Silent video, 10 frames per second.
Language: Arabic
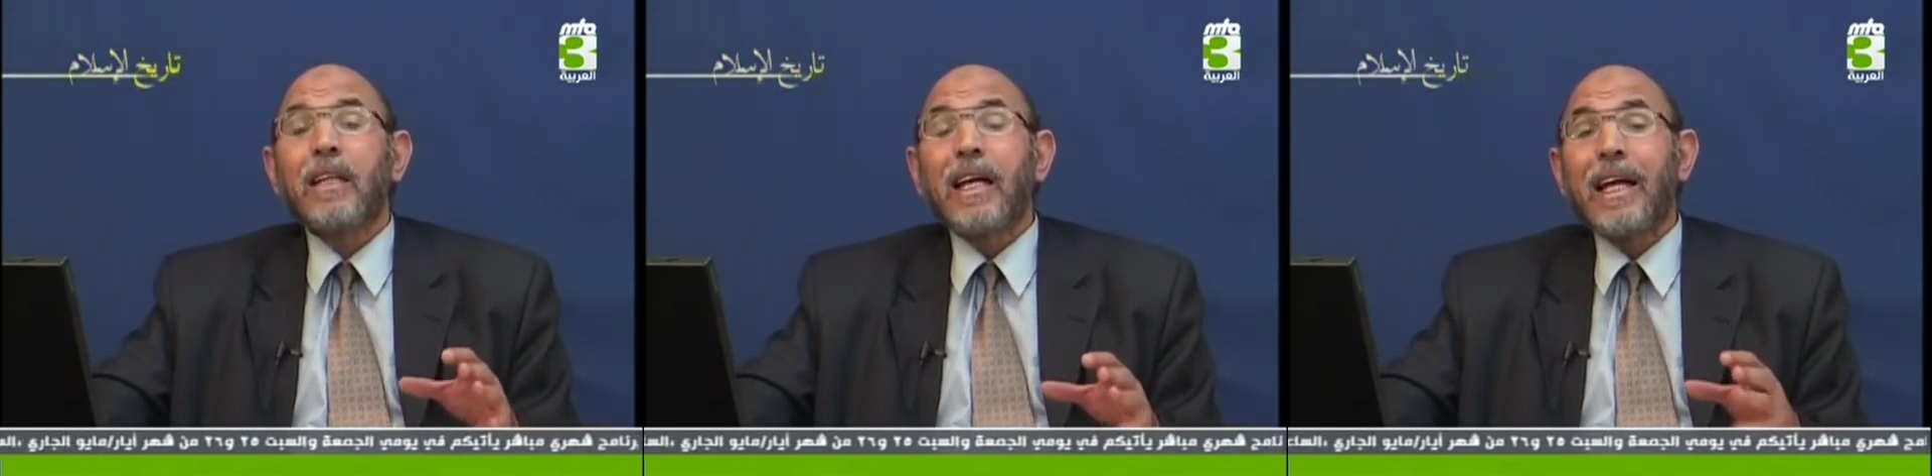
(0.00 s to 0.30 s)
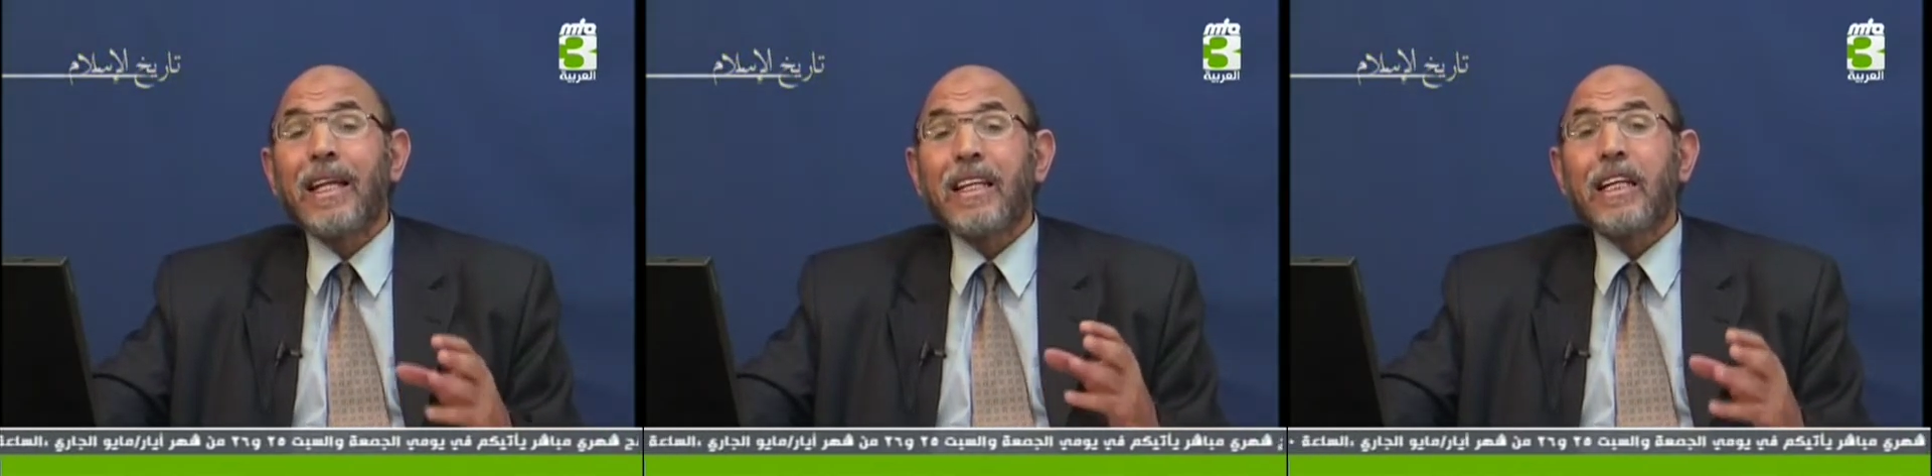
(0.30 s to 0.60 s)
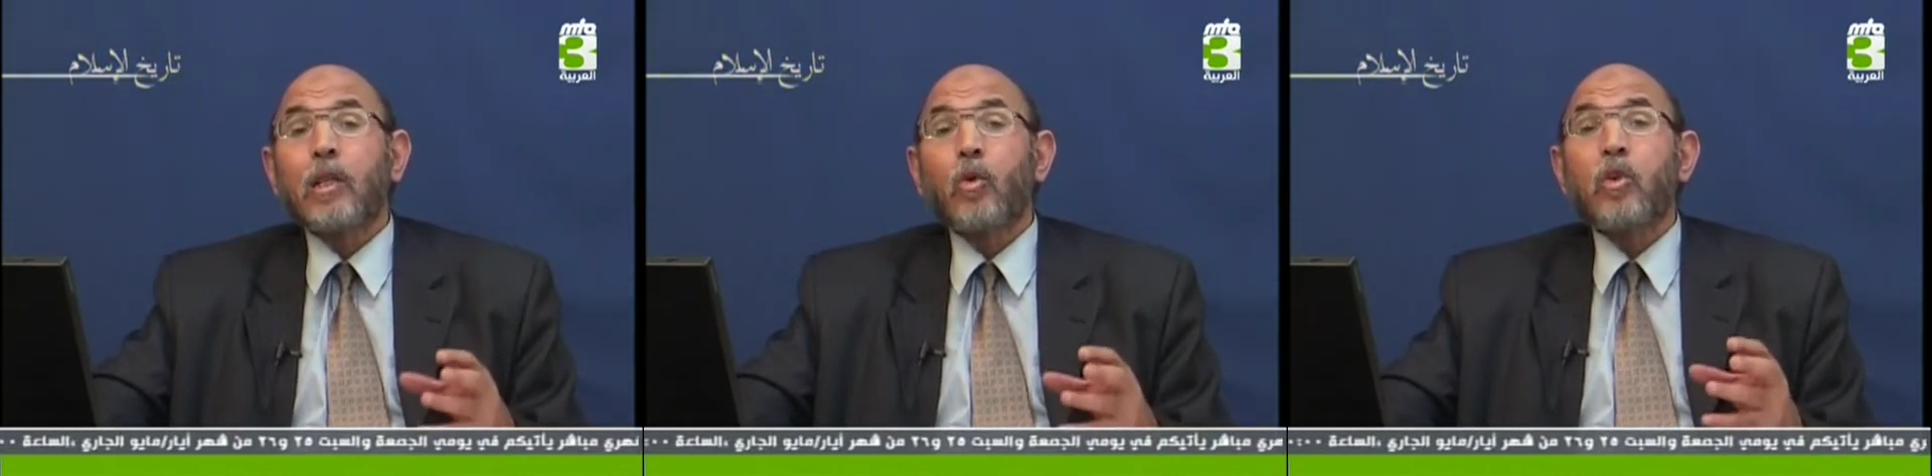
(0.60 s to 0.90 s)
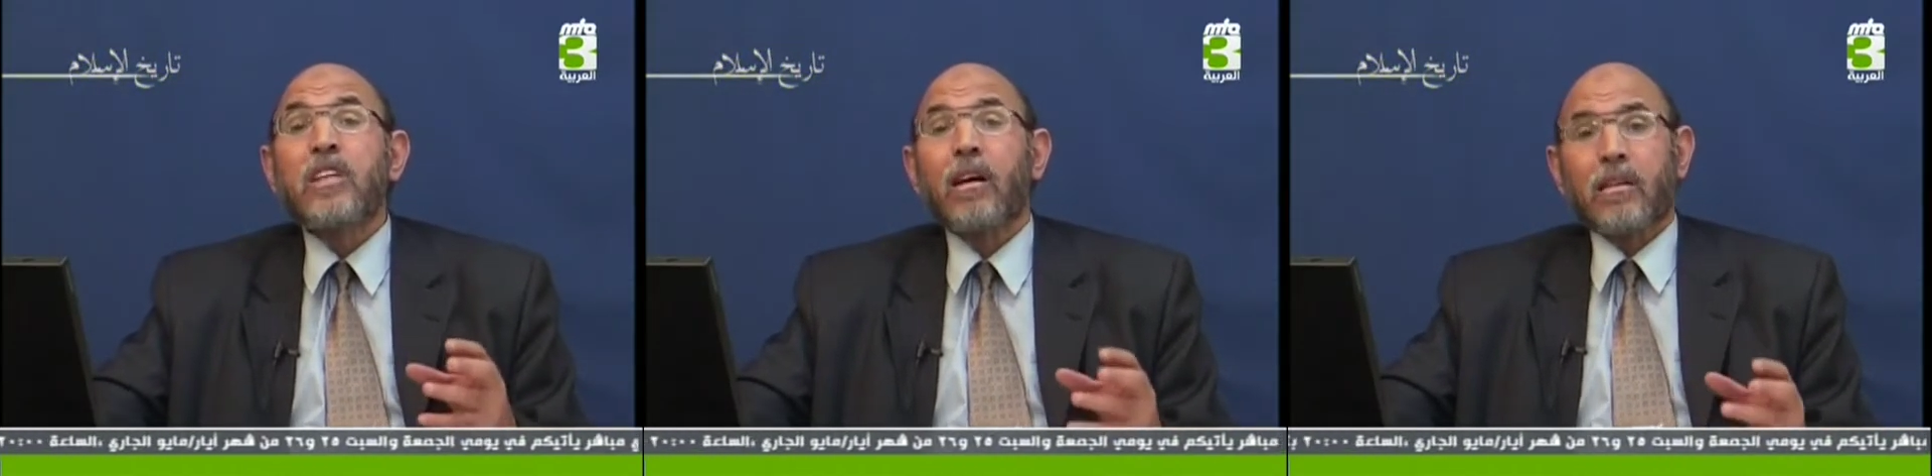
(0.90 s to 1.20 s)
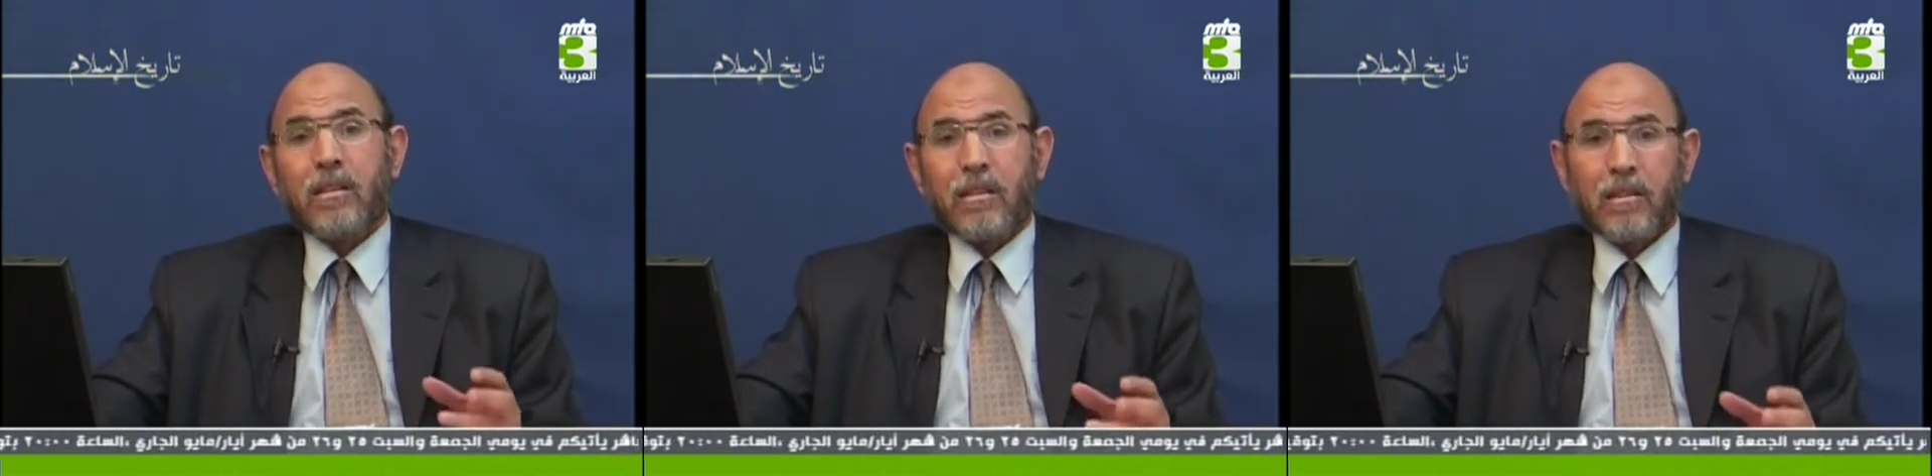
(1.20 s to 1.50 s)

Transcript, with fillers: هذه الأسر